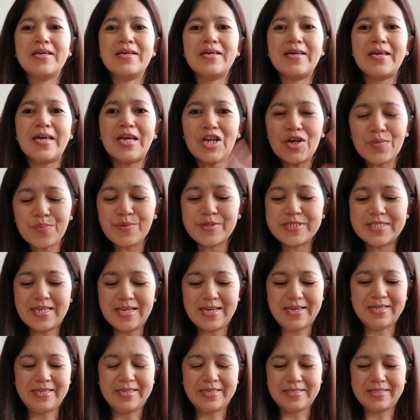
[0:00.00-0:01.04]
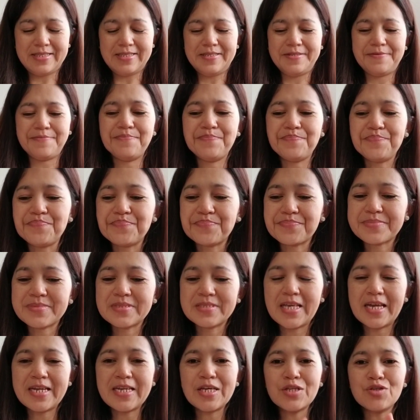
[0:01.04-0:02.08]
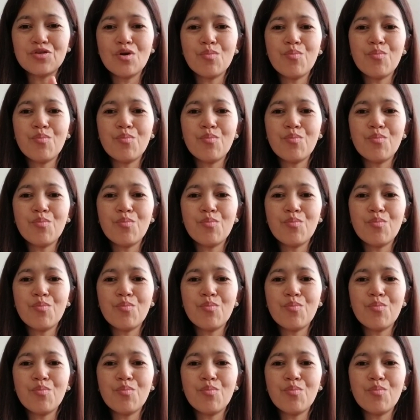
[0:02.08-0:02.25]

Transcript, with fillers: Hello po sa lahat. Nandito